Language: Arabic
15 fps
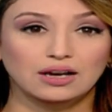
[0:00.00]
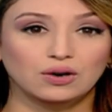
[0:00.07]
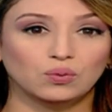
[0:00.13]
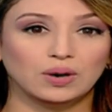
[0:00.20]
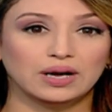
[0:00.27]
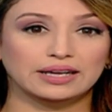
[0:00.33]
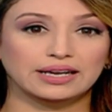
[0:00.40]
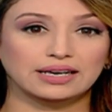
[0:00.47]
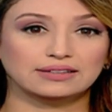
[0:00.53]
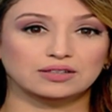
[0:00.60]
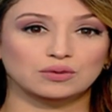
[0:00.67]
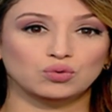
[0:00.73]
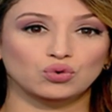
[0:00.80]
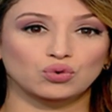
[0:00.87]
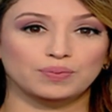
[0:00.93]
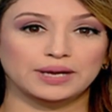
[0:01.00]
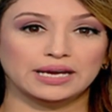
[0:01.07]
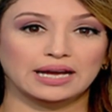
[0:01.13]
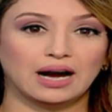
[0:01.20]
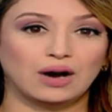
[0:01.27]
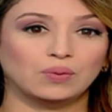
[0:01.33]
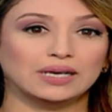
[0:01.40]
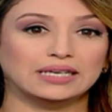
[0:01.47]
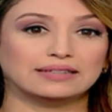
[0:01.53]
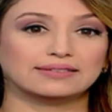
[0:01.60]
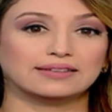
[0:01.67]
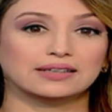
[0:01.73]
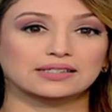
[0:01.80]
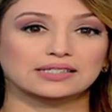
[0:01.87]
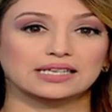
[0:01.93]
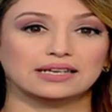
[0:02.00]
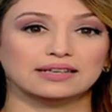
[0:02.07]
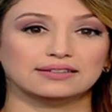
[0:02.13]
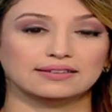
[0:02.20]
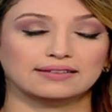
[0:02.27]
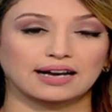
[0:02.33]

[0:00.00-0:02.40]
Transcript: ونختم باحوال الطقس التي